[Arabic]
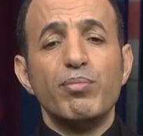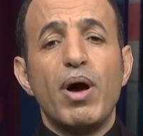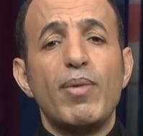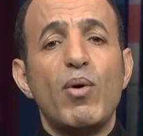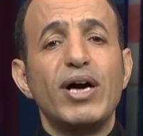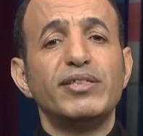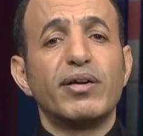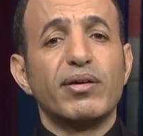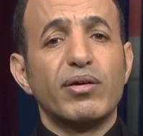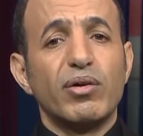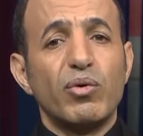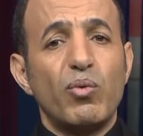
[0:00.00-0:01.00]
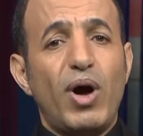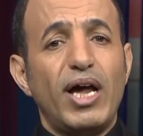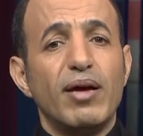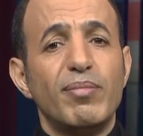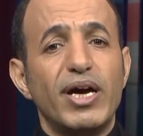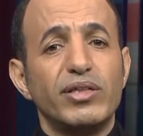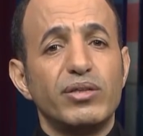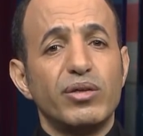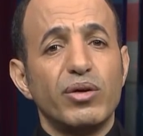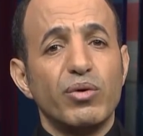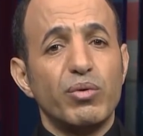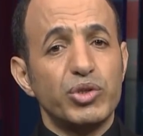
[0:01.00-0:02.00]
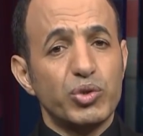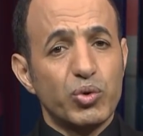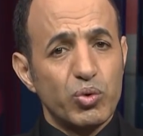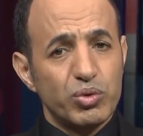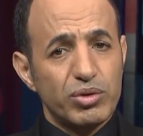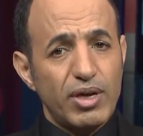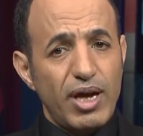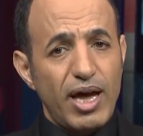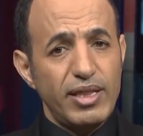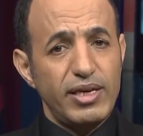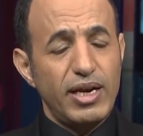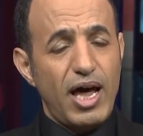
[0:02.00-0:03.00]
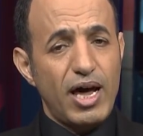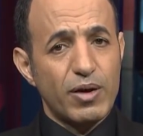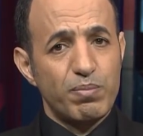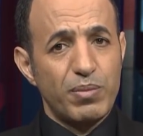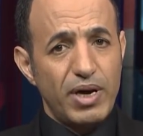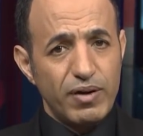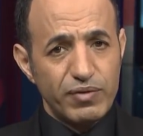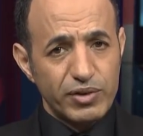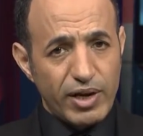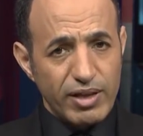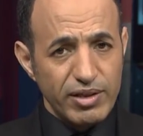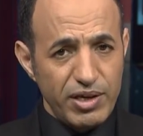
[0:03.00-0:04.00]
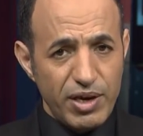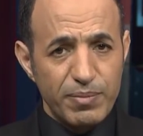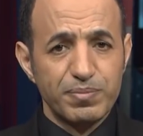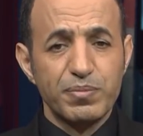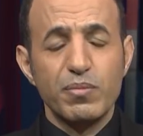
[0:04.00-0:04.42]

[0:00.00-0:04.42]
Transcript: ما بوادر وعلامات وشروط هذه الحرب الافتراضية؟